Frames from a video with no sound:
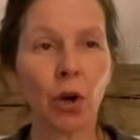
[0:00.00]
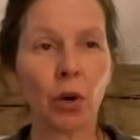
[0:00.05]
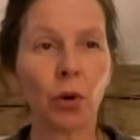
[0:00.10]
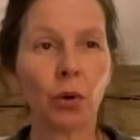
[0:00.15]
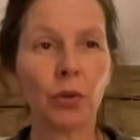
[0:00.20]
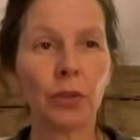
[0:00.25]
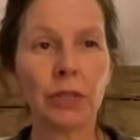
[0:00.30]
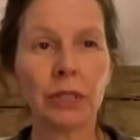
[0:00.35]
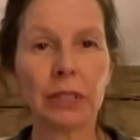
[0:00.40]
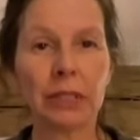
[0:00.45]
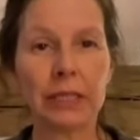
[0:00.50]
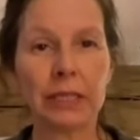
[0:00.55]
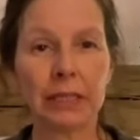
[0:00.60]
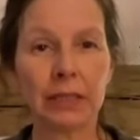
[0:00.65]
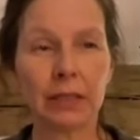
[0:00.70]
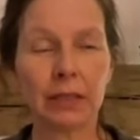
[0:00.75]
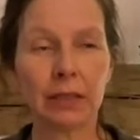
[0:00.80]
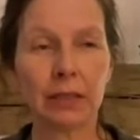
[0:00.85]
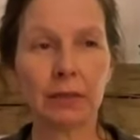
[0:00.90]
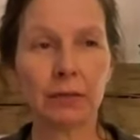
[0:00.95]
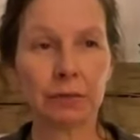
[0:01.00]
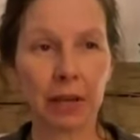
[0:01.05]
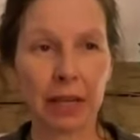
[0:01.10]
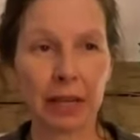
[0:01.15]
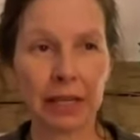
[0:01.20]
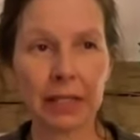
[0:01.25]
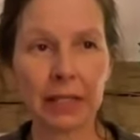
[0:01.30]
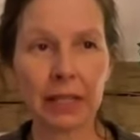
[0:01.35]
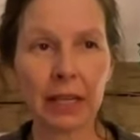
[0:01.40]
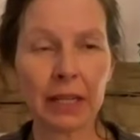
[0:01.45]
Und diesen
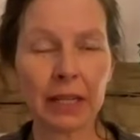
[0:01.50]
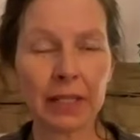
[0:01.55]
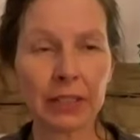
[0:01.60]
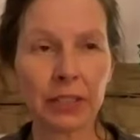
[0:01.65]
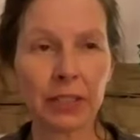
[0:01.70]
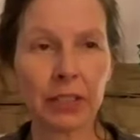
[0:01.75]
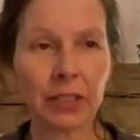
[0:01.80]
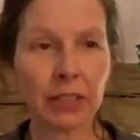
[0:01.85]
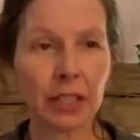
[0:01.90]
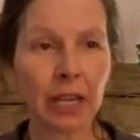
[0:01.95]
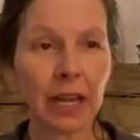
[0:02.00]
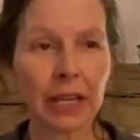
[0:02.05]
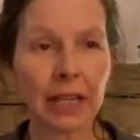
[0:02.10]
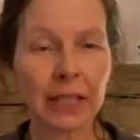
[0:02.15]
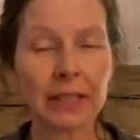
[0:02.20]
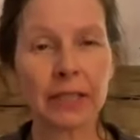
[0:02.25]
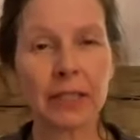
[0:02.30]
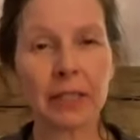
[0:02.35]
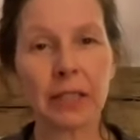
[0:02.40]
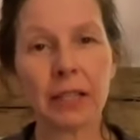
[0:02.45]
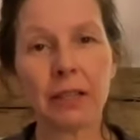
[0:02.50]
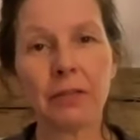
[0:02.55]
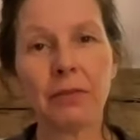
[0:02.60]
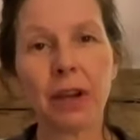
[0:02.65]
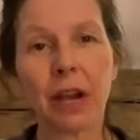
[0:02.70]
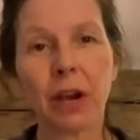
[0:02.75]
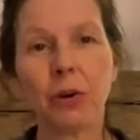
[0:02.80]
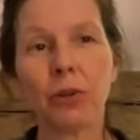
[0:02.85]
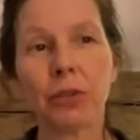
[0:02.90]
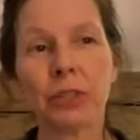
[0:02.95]
veränderlichen Teil, den nennen
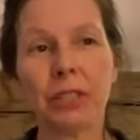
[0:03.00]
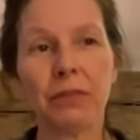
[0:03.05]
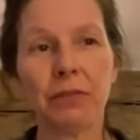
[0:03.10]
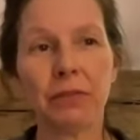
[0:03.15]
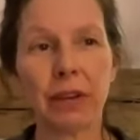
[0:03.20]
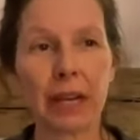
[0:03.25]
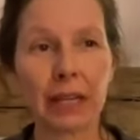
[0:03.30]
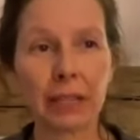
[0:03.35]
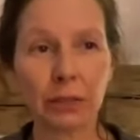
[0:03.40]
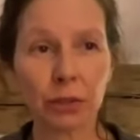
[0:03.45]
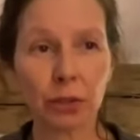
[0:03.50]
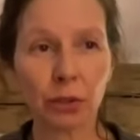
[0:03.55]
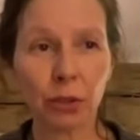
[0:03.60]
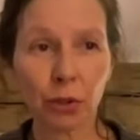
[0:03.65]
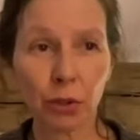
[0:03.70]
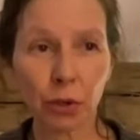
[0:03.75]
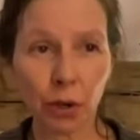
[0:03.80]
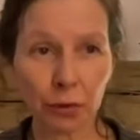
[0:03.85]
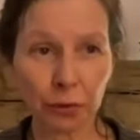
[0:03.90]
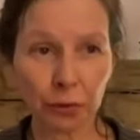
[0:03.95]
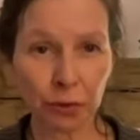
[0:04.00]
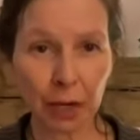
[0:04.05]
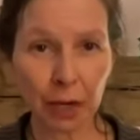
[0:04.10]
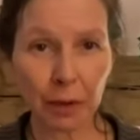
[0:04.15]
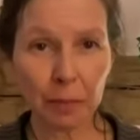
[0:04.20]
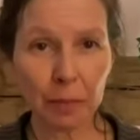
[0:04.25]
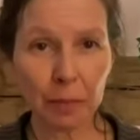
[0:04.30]
wir auch den Werkzeugkoffer.